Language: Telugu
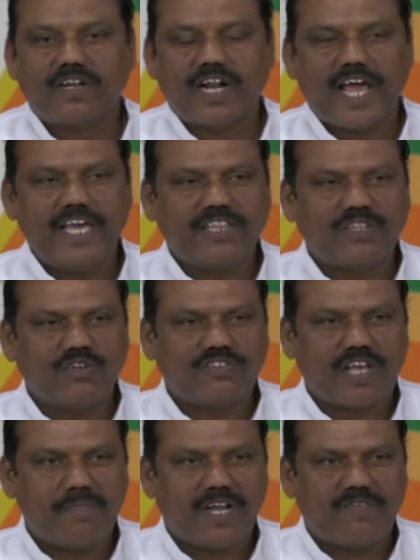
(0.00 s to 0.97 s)
రైతు
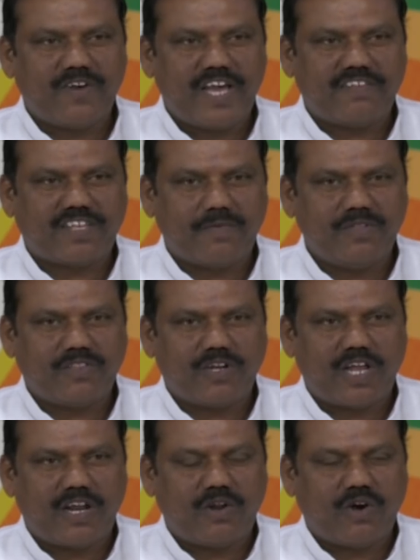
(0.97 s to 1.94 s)
సమన్వయ
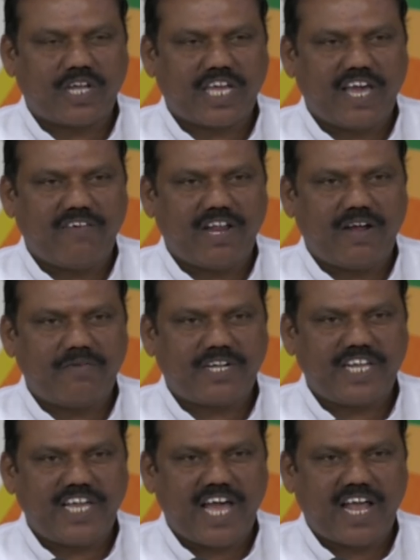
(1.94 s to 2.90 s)
సమితులలో కేవలం
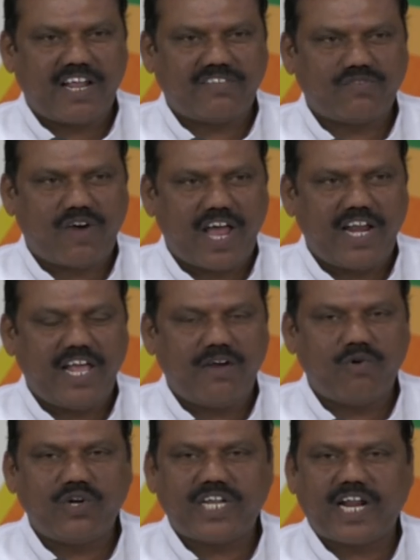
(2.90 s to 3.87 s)
టీఆర్ఎస్ వాళ్ళే
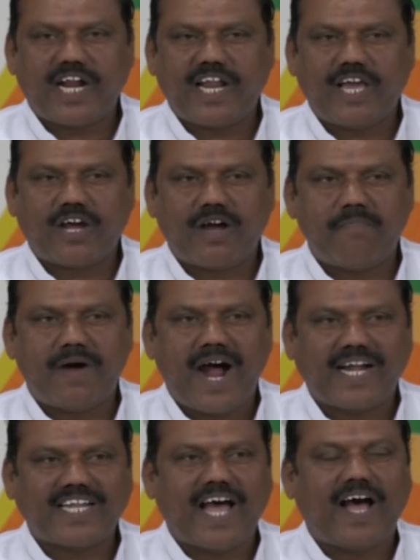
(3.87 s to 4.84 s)
ఉంటారనే యొక్క
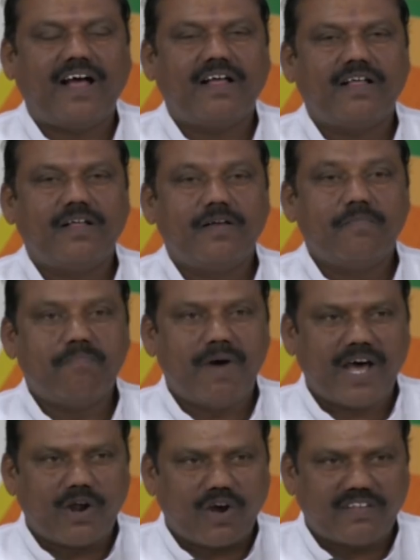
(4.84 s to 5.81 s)
మాట
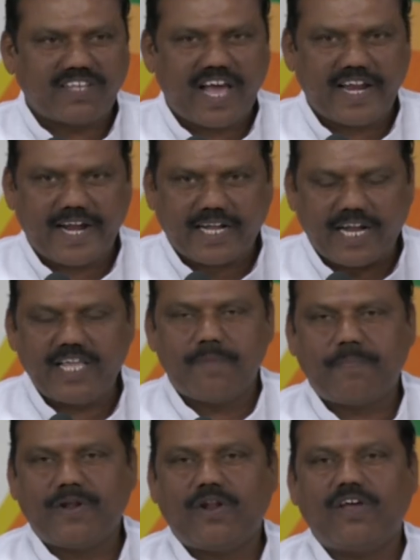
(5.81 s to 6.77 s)
మరొకసారి ఎట్లా
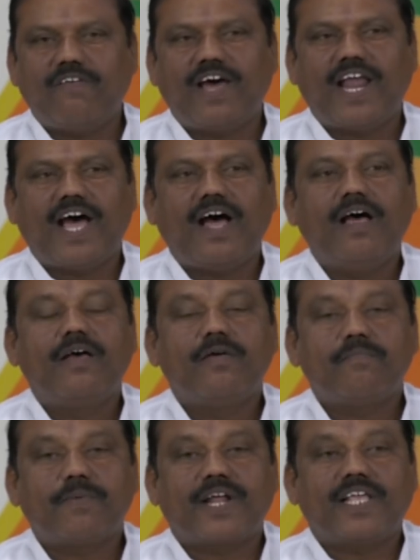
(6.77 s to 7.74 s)
చెప్పిందో ఇవాళ
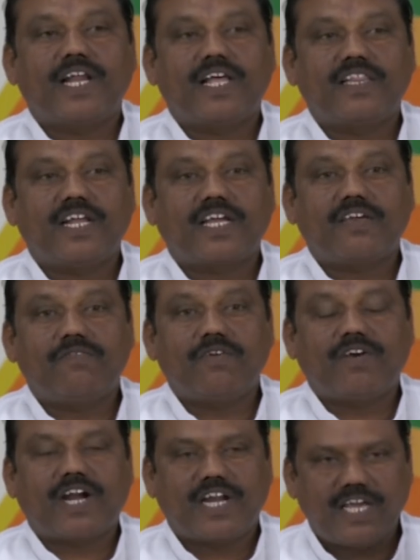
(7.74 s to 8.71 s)
ప్రజలందరికీ
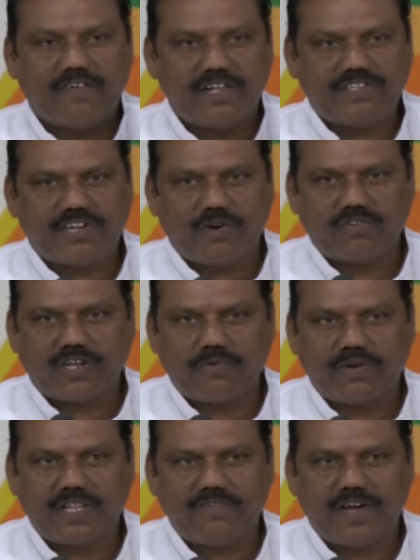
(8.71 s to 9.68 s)
వివరణ ఇవ్వవలసిన అవసరం
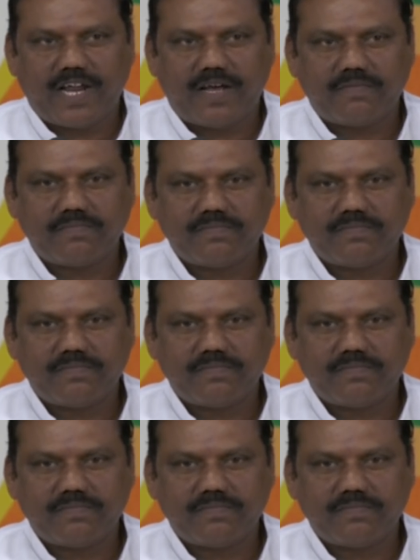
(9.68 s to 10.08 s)
ఉన్నది ఇవాళ